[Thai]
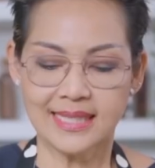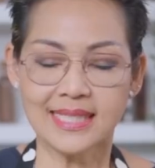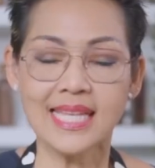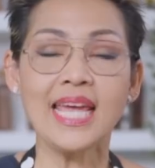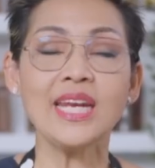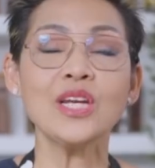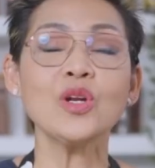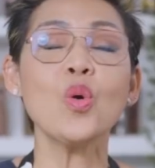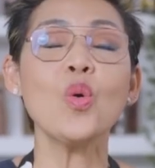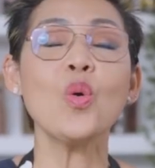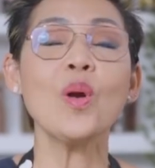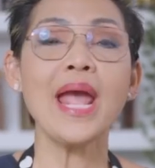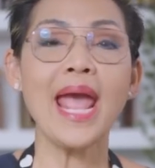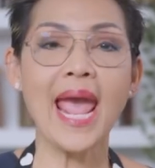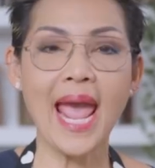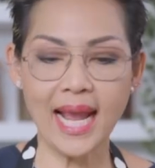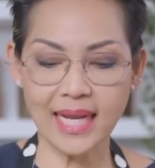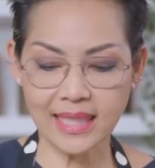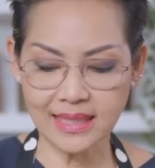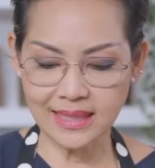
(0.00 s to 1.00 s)
เส้นกุ้ง
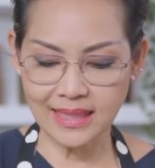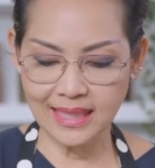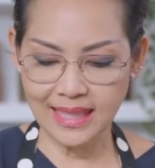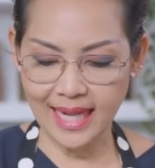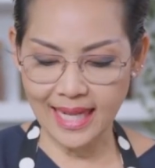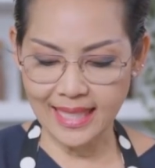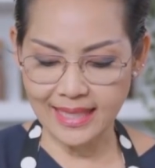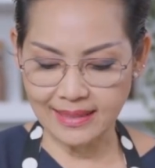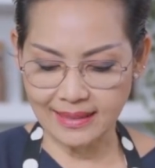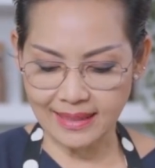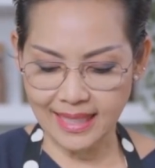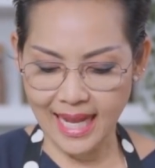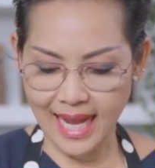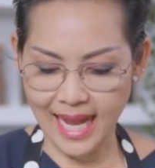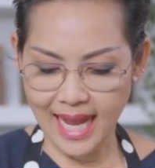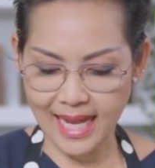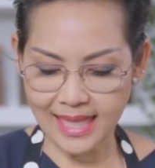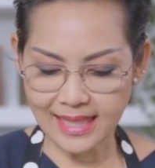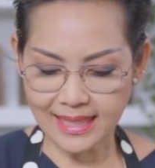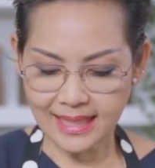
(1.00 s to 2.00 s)
แห้งคืออะไรเหรอ
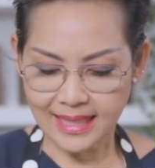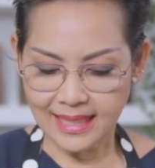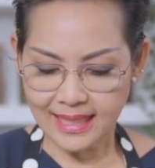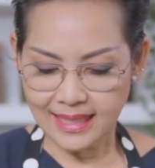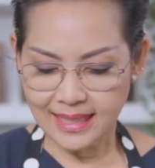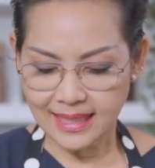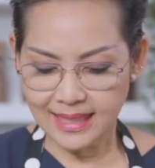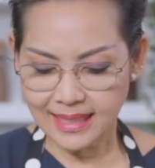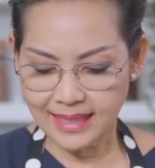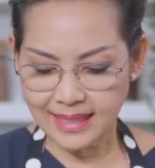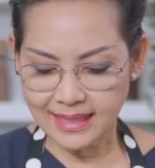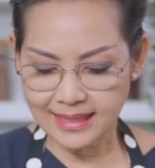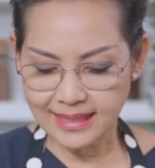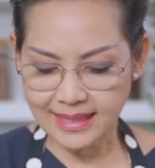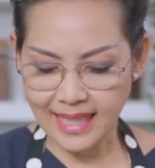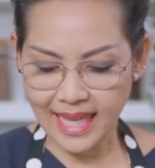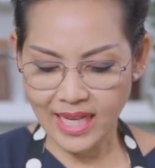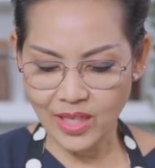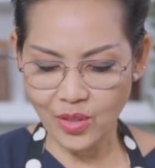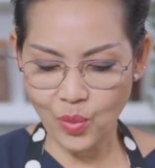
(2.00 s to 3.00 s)
คะ คือ
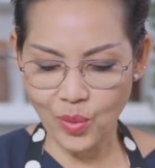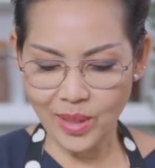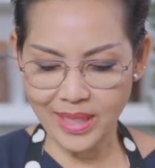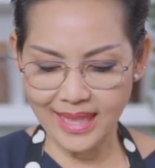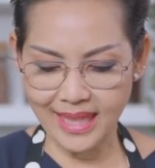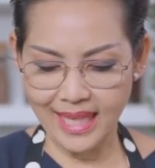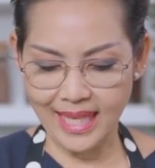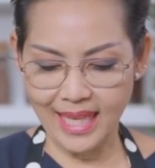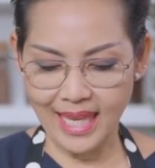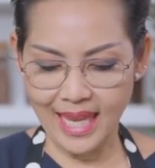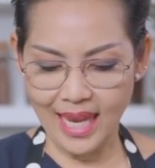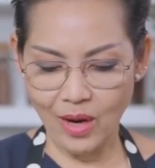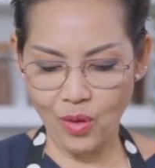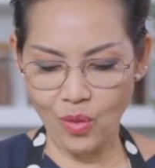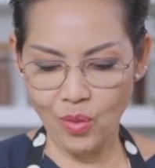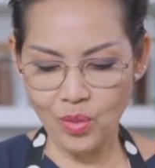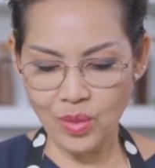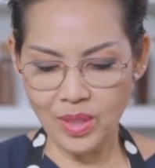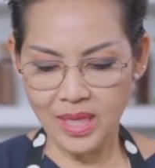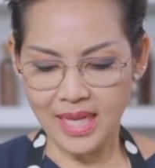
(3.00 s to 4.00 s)
เส้นก๋วยเตี๋ยว
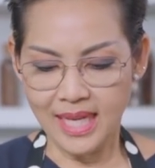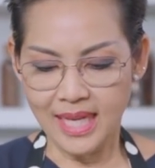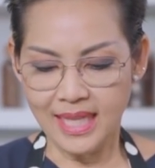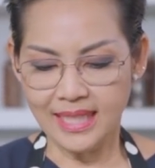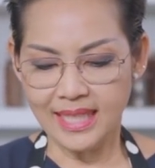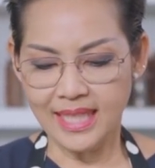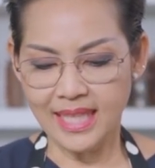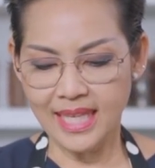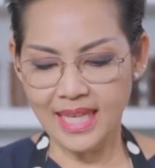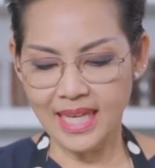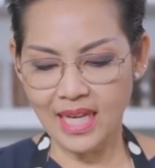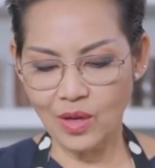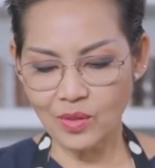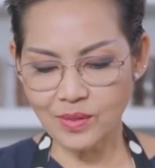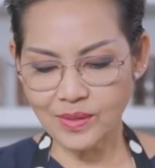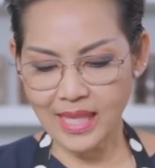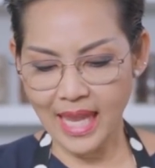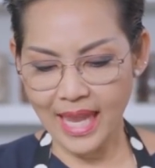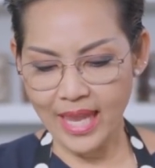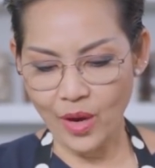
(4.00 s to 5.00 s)
ที่เขา
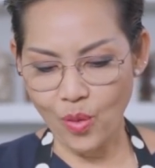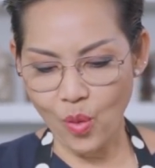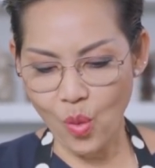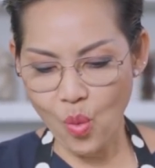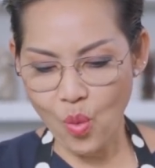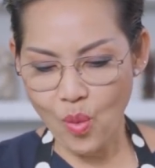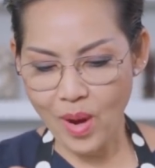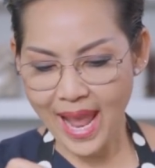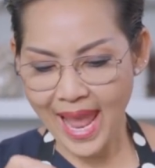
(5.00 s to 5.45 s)
ใส่กุ้ง